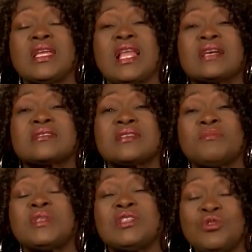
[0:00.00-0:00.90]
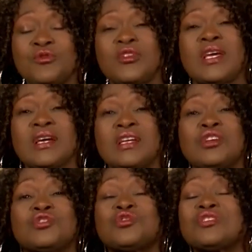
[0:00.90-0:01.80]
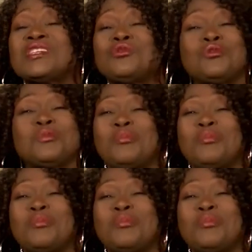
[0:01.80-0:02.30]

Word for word: il, a accepté de faire ce qui ne